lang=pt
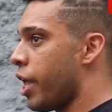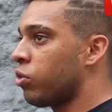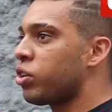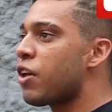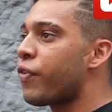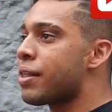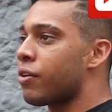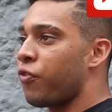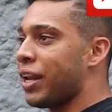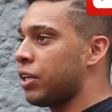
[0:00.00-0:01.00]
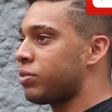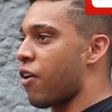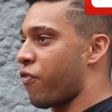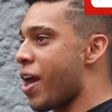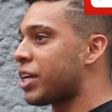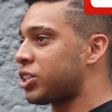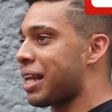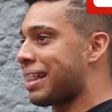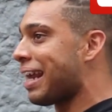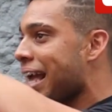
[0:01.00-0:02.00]
Eu não estou nem falando da
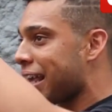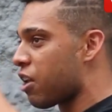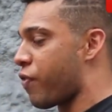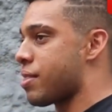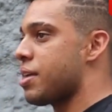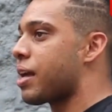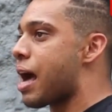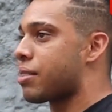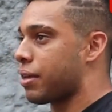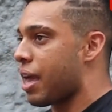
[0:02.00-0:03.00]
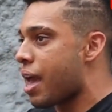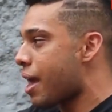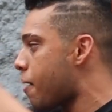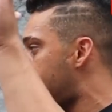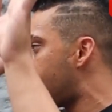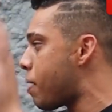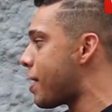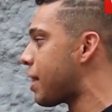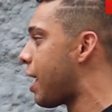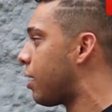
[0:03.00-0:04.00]
festa grega que ela fazia em casa, que é
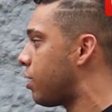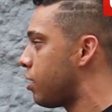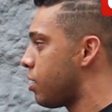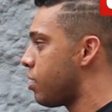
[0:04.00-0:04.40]
problema é dela.